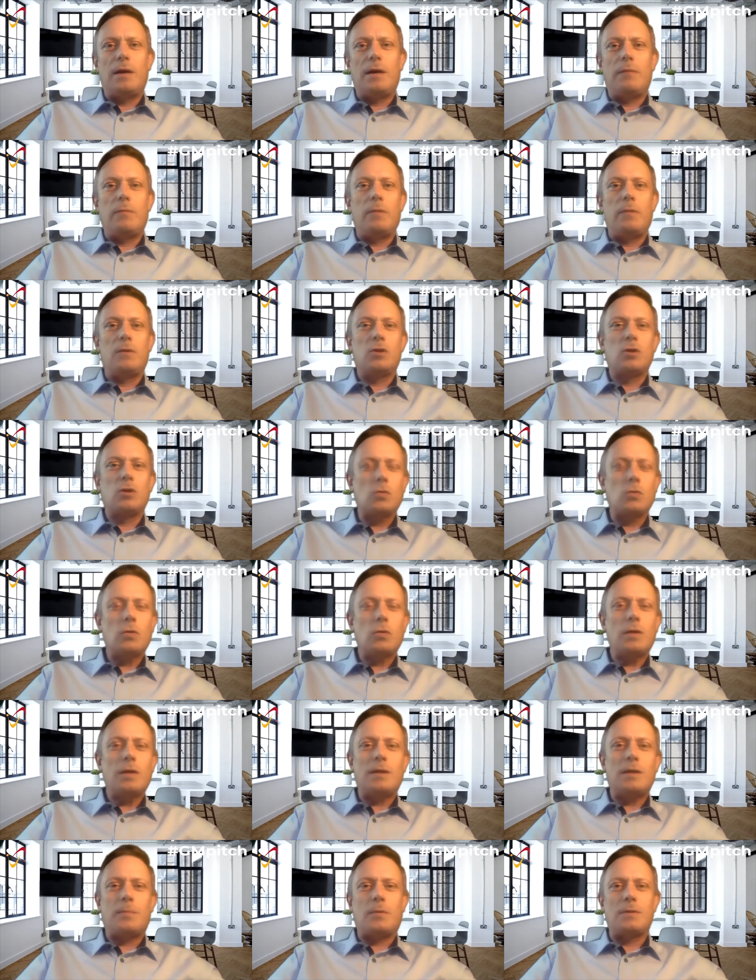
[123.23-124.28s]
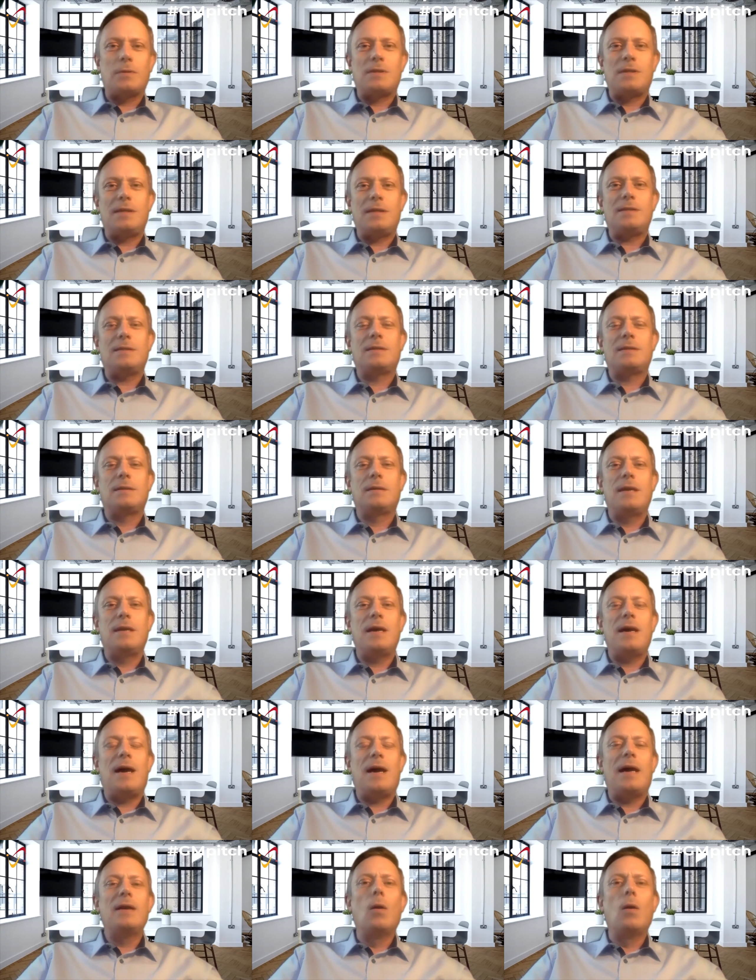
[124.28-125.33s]
ähm, strukturierter Prozess,
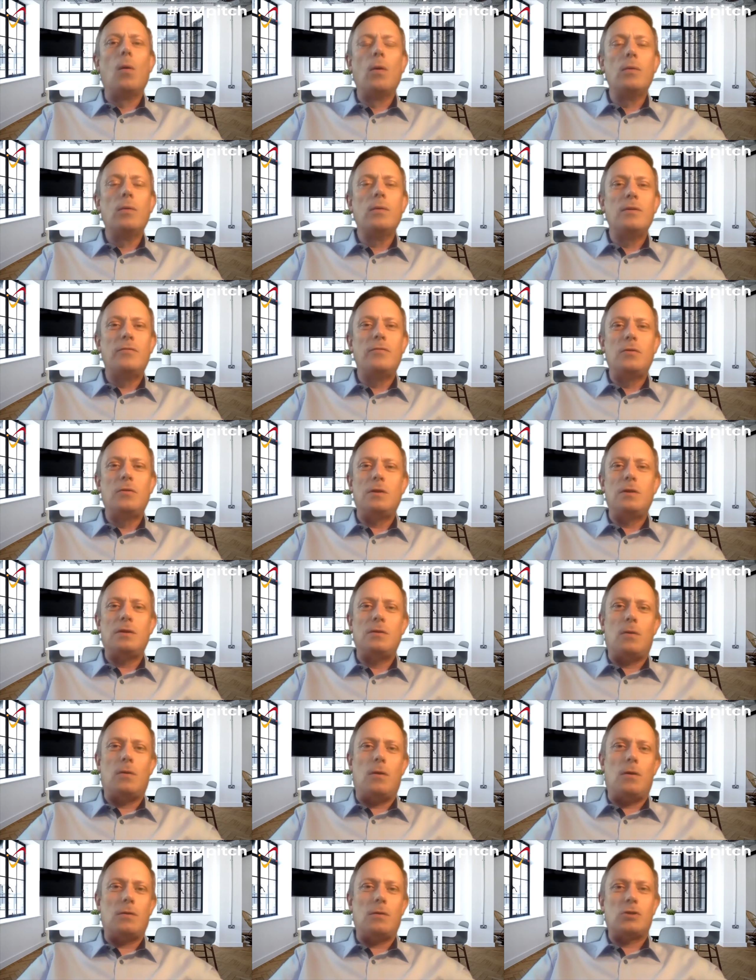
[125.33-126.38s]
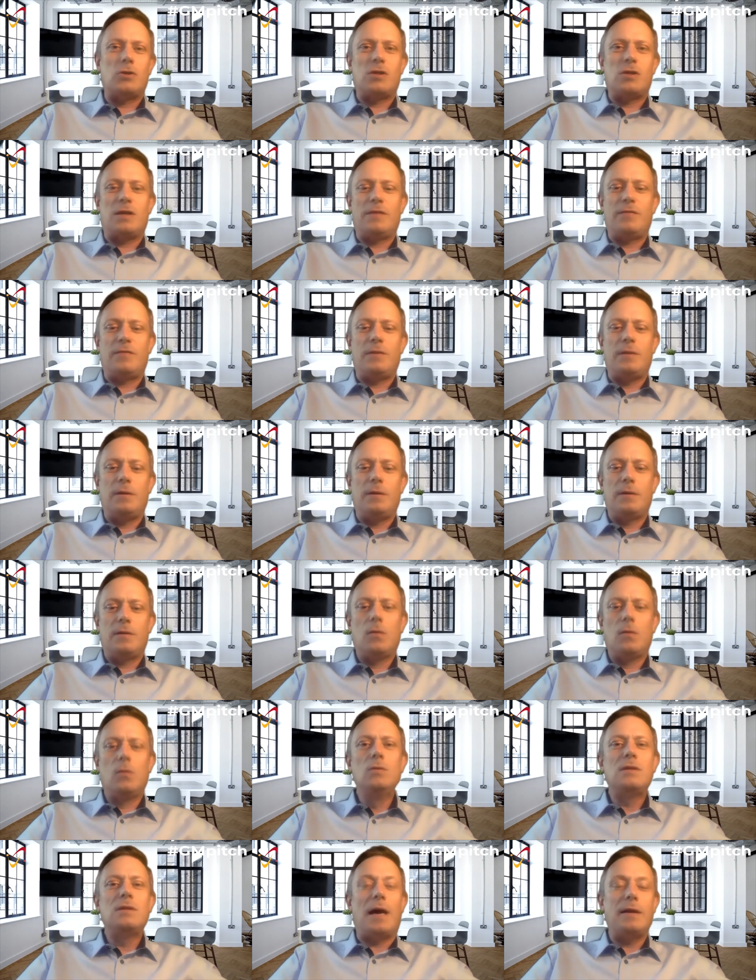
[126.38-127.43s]
der an ungewöhnlichen Orten stattfindet,
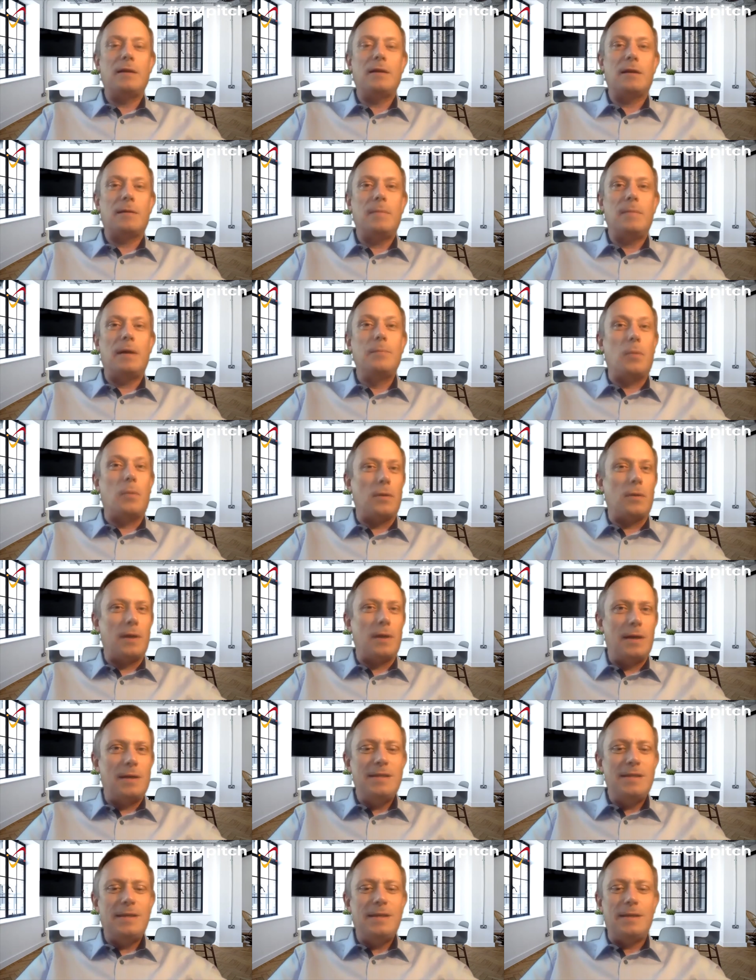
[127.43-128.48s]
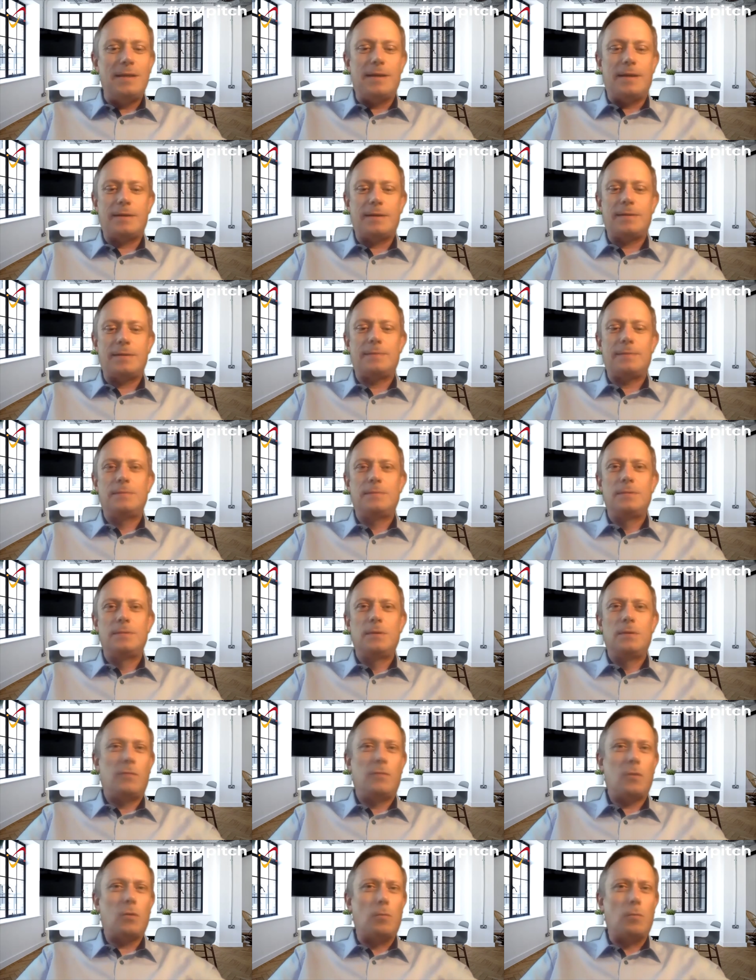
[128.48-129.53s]
unter anderem an Bord einer Segelyacht.
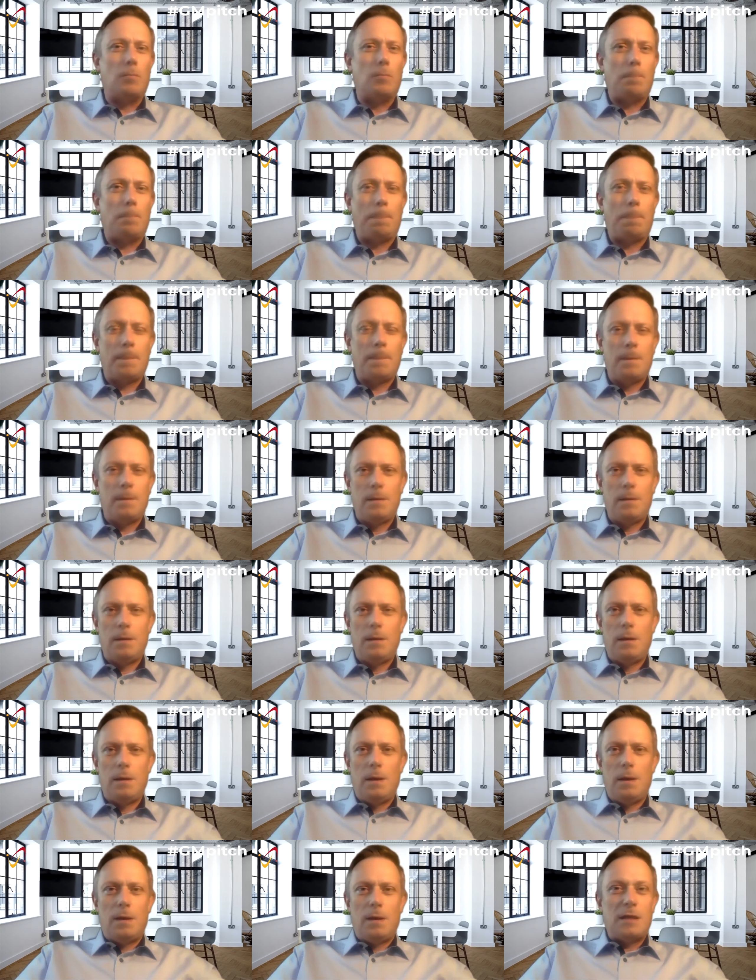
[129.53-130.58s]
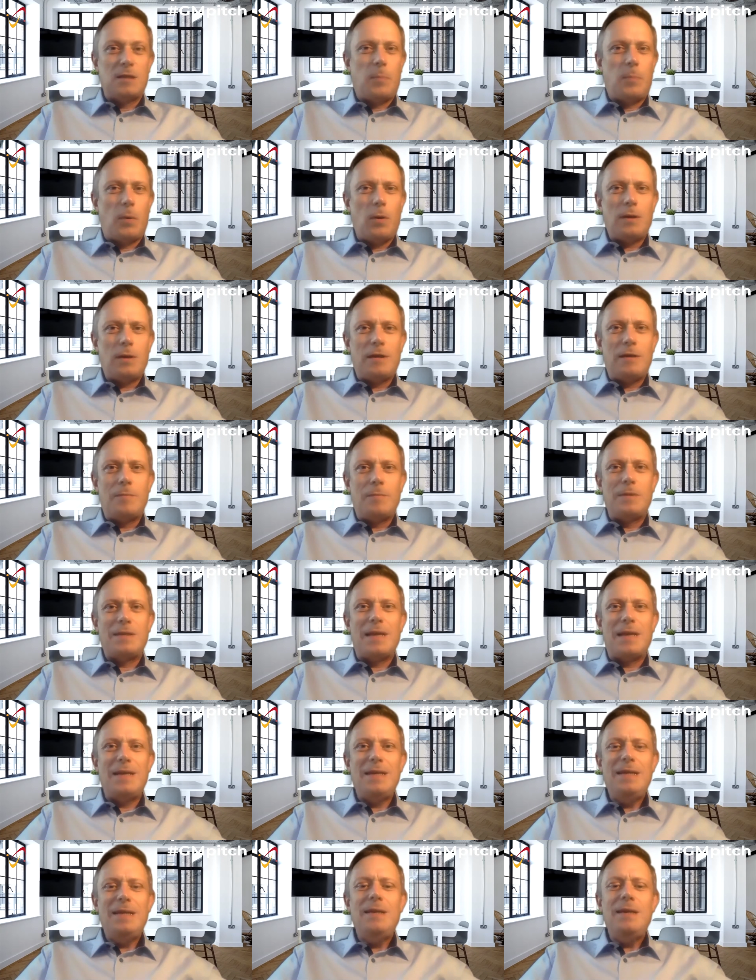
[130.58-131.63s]
Warum? Das Sportleben ist
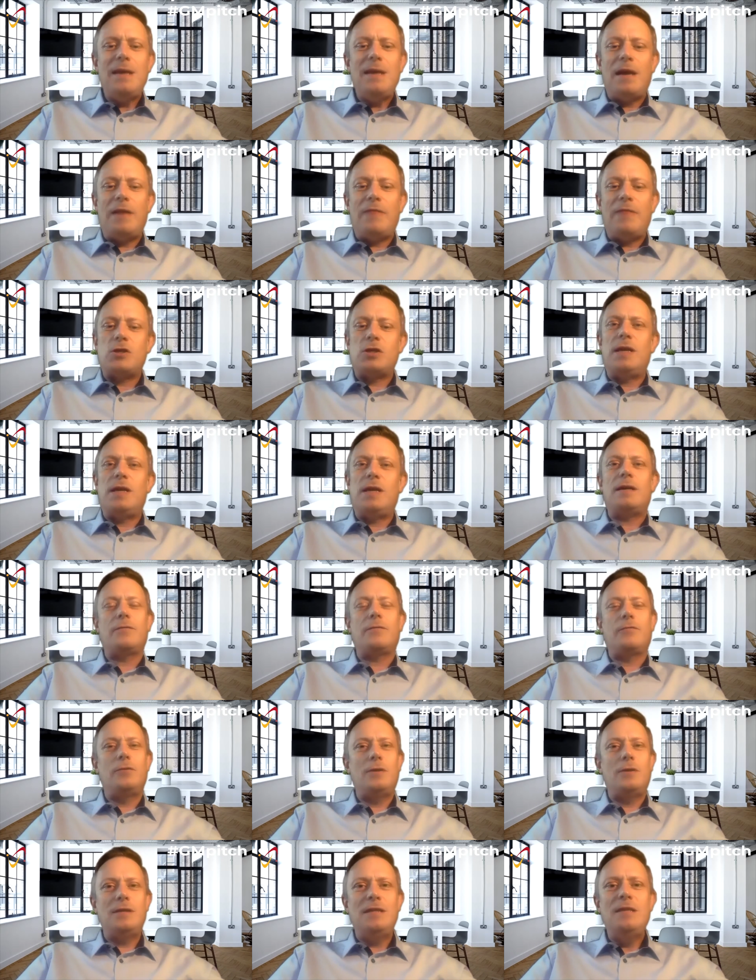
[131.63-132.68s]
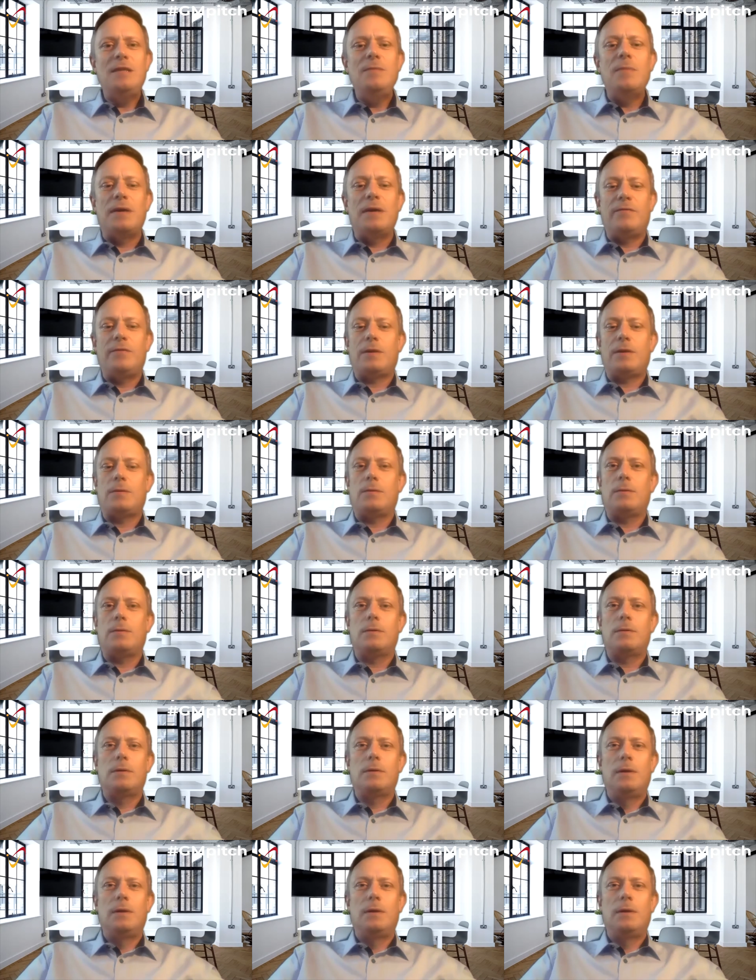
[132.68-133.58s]
ein idealer Verstärker für die Teamentwicklung.